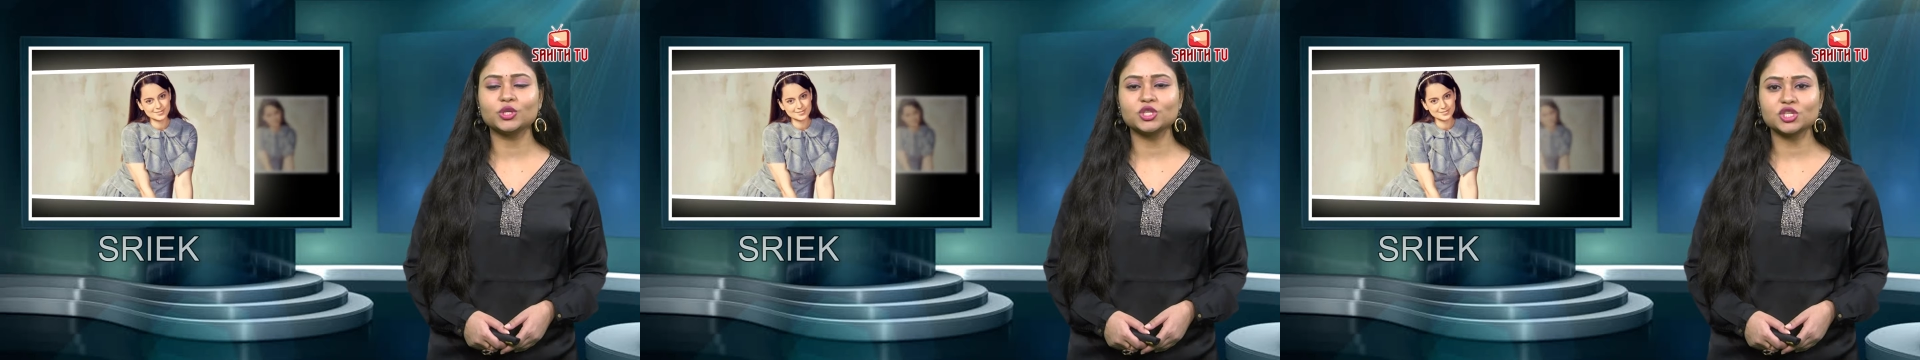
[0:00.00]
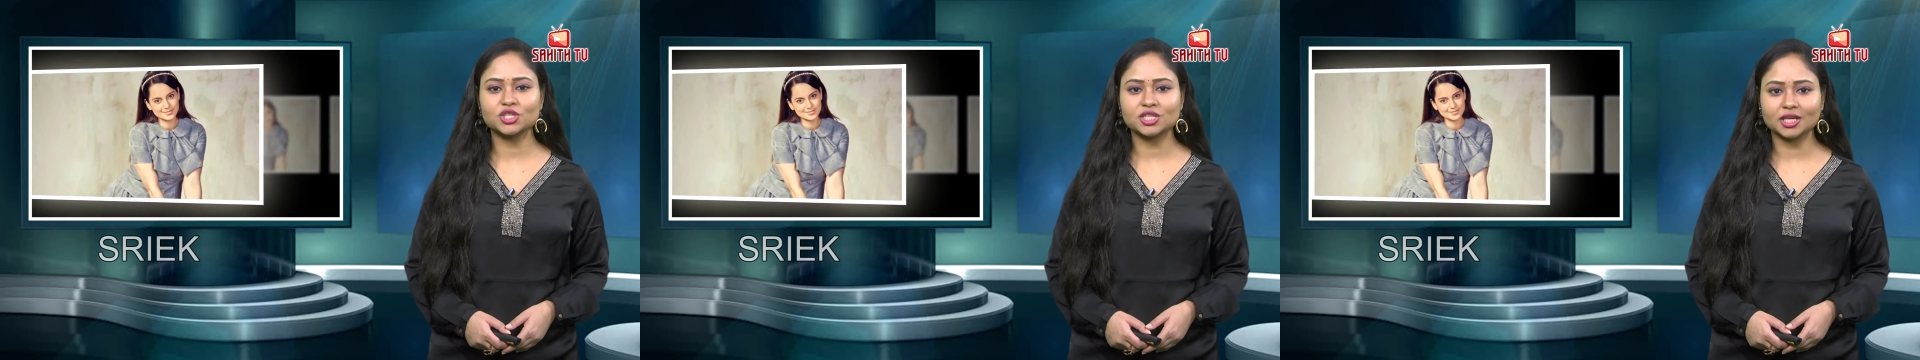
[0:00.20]

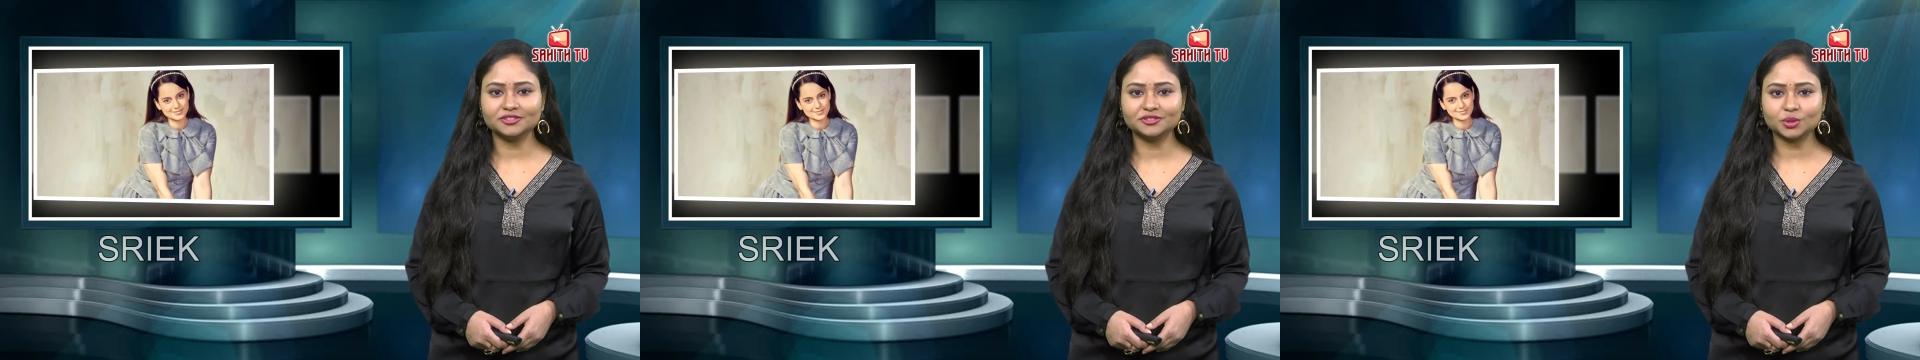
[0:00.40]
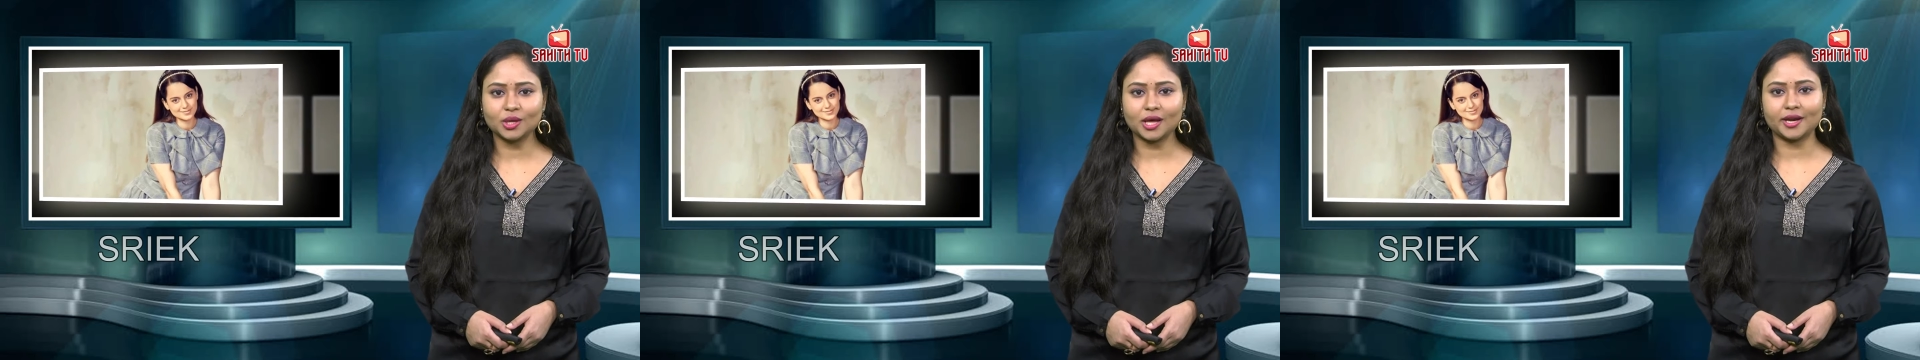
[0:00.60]
కృషి
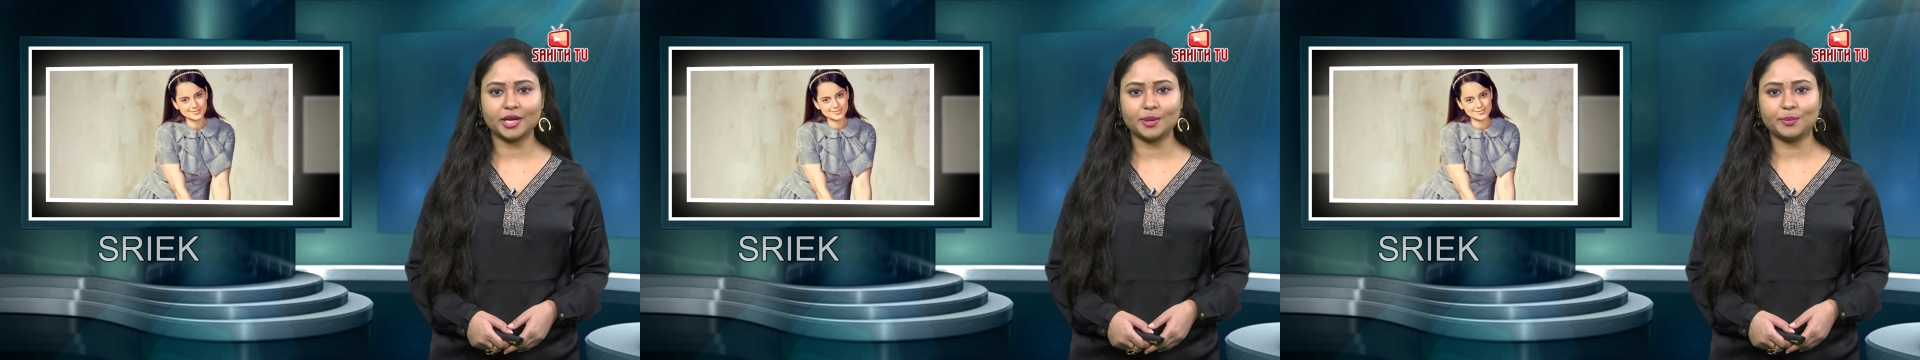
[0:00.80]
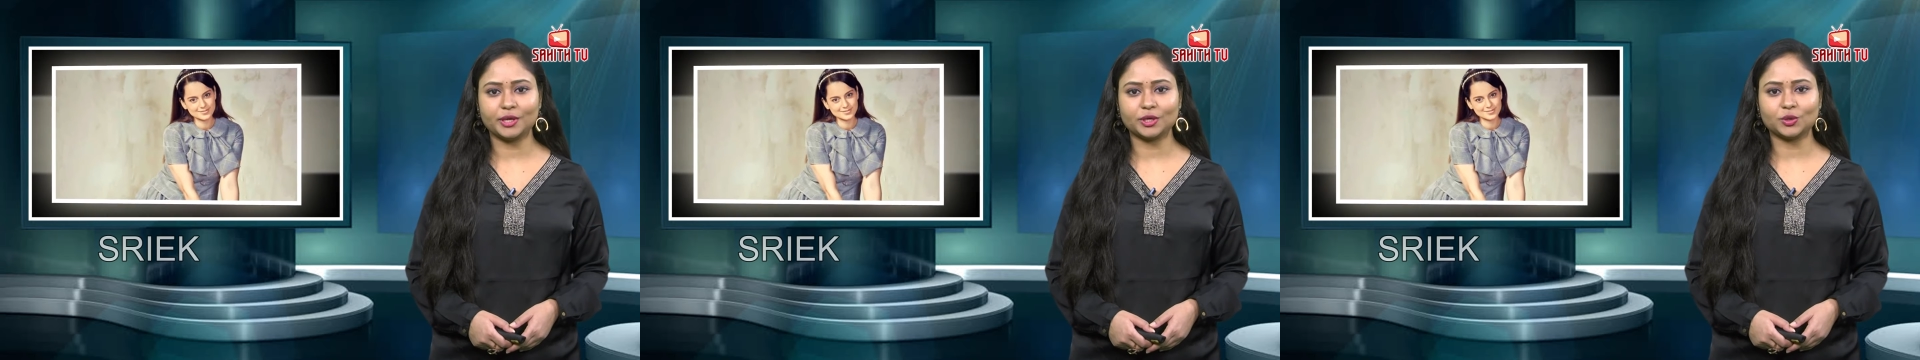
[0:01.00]

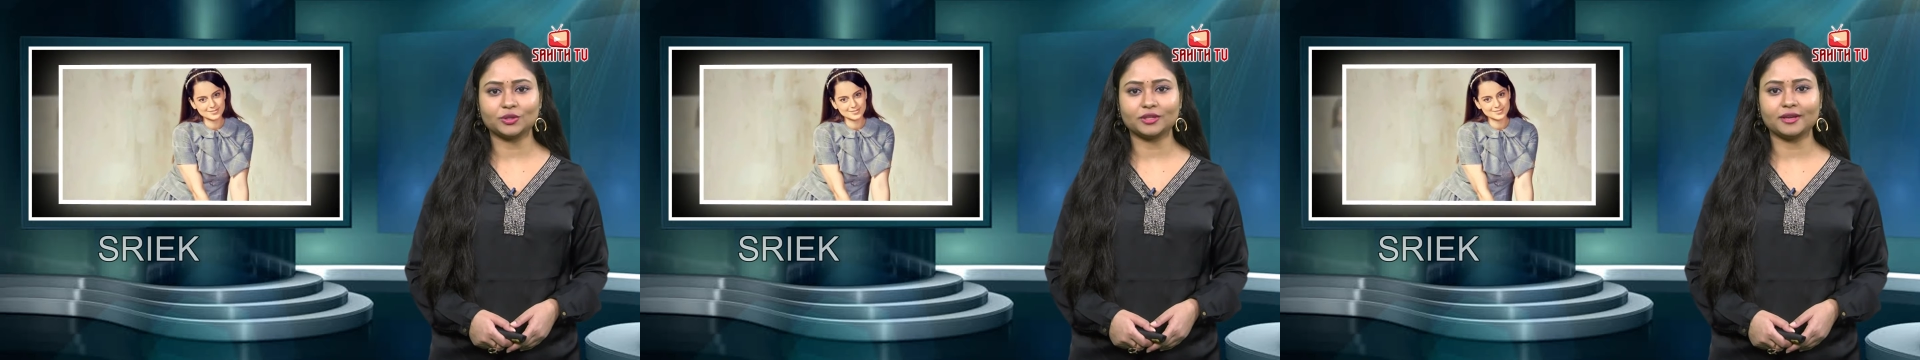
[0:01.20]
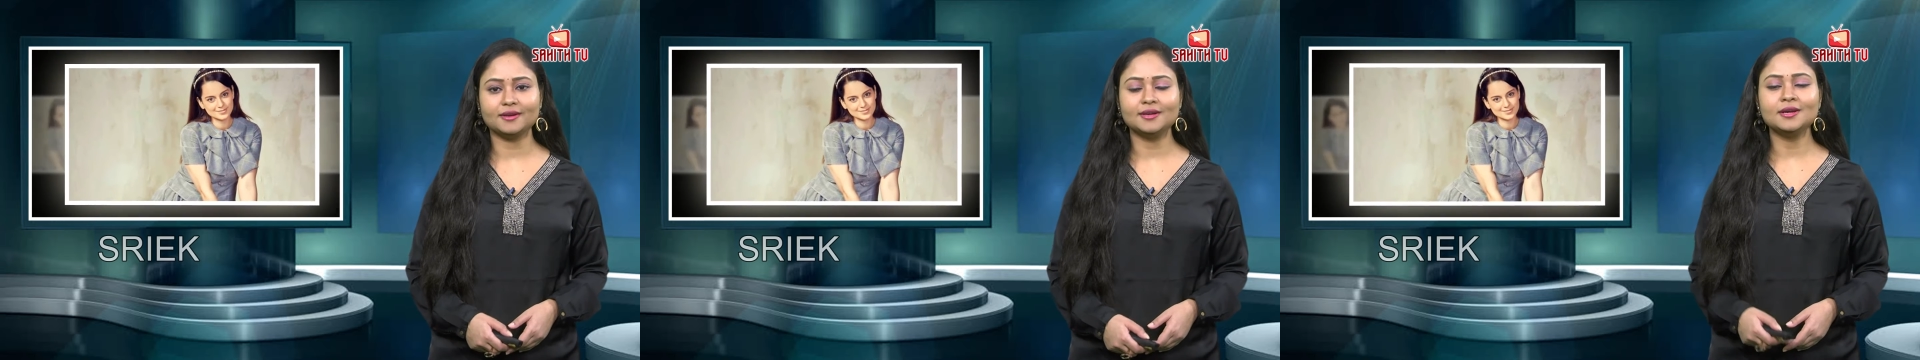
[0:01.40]
చేస్తున్నారని
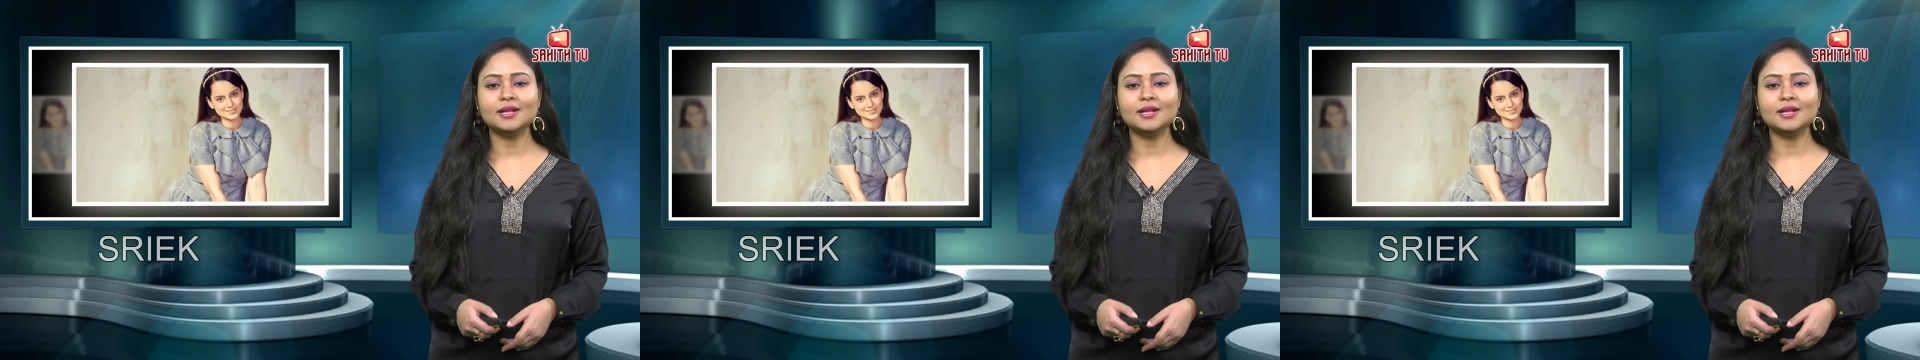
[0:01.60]
పేర్కొంది